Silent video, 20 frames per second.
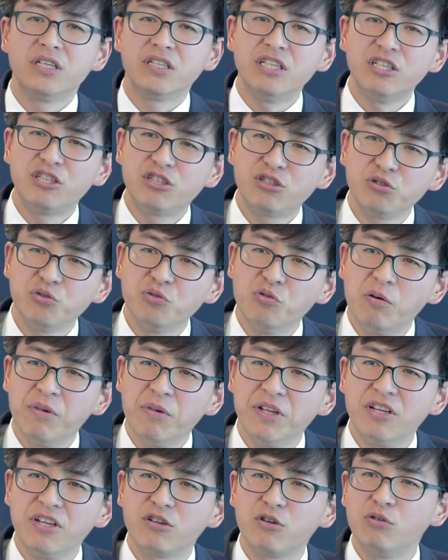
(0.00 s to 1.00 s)
以至于我
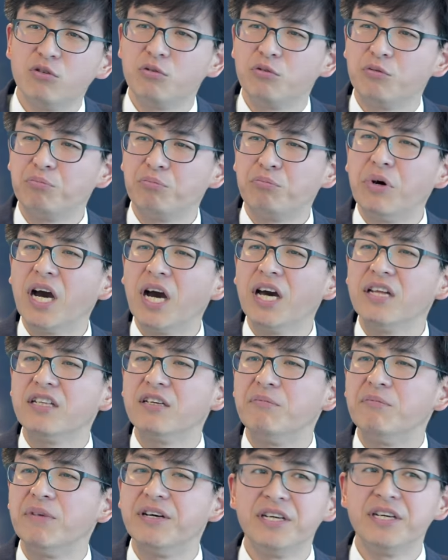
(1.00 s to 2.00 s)
们能够不恨
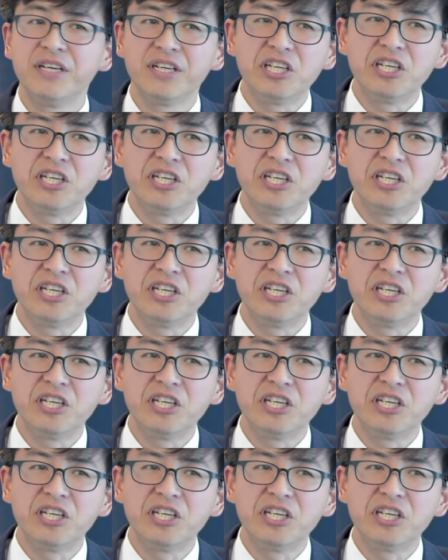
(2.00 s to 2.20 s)
他们，